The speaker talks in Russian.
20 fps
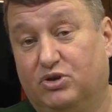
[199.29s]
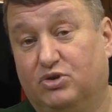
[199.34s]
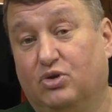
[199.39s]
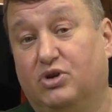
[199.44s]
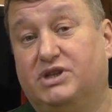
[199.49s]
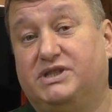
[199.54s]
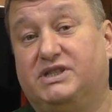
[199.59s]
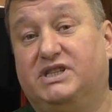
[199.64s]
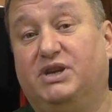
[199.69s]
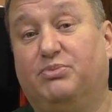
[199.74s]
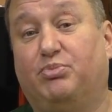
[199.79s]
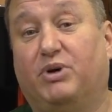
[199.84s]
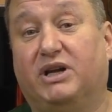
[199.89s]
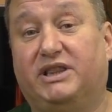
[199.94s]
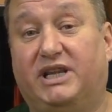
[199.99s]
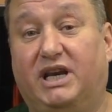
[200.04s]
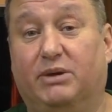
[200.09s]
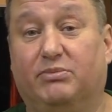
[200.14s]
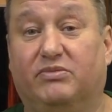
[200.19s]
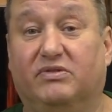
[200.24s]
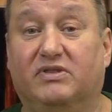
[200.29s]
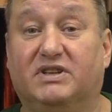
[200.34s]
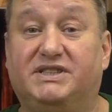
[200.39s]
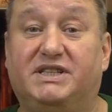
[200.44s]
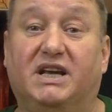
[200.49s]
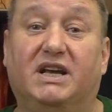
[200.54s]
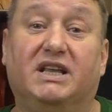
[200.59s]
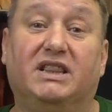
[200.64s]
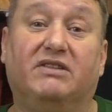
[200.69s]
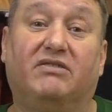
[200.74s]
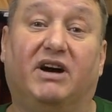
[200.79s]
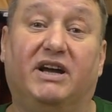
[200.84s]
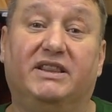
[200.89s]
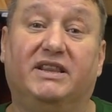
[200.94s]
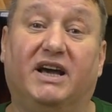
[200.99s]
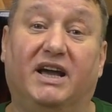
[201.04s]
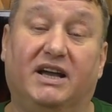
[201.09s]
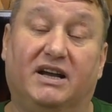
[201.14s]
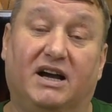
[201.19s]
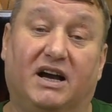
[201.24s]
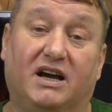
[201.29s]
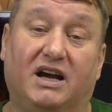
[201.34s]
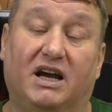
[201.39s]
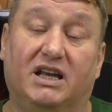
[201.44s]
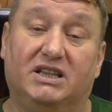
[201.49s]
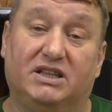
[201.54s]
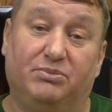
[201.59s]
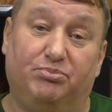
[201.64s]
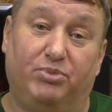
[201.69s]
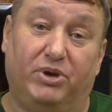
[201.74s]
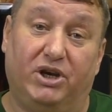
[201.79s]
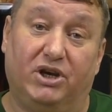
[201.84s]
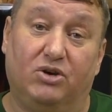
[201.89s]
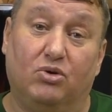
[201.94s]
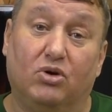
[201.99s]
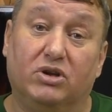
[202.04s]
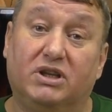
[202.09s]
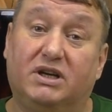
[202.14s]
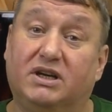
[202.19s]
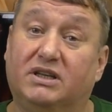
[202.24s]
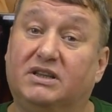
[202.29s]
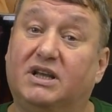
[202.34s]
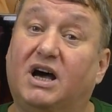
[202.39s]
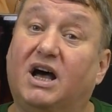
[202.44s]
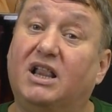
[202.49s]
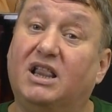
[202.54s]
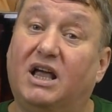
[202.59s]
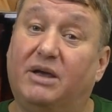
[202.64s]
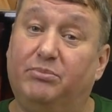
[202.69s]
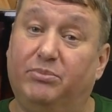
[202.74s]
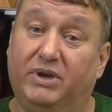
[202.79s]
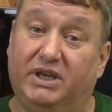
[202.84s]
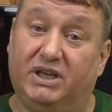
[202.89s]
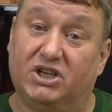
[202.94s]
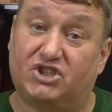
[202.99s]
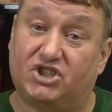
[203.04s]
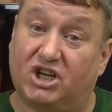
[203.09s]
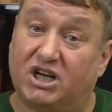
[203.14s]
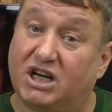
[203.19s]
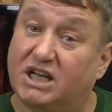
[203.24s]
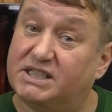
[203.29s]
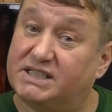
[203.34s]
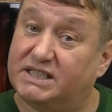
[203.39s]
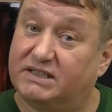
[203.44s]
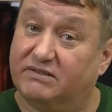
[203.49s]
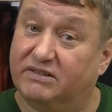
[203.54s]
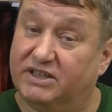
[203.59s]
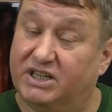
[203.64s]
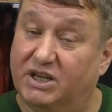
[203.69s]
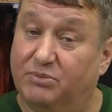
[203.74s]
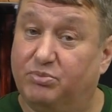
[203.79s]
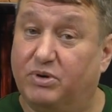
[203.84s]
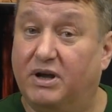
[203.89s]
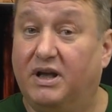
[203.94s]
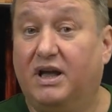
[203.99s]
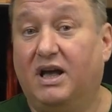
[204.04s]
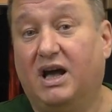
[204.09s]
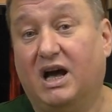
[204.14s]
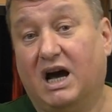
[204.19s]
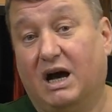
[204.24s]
То есть не потребовалась двойная какая-то перегонка на аламбике шаранского типа,